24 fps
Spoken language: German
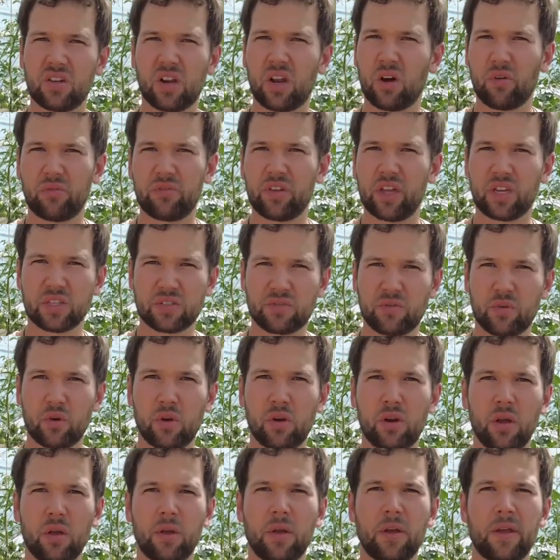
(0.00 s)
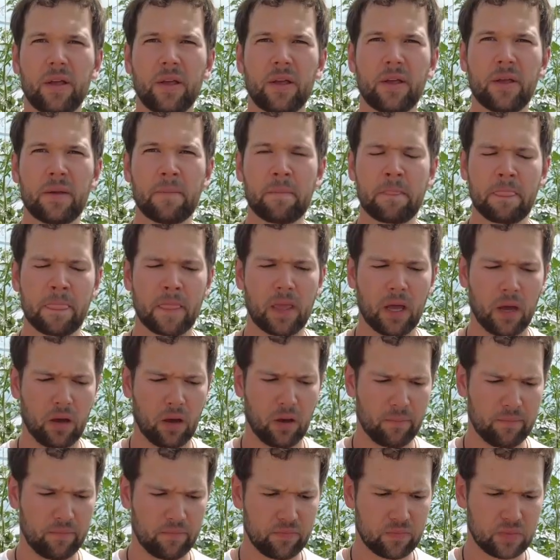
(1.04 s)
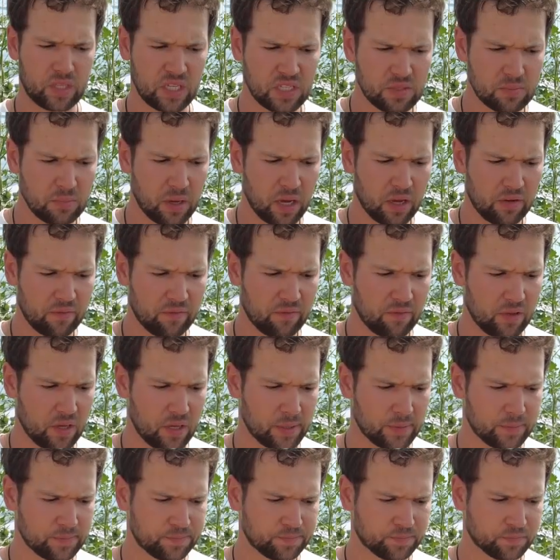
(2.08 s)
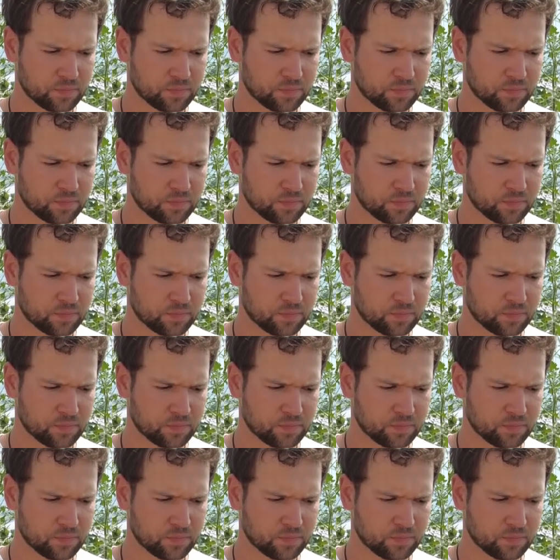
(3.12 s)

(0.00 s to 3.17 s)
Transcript: dann laufen die erst voll. Ähm, das machen wir.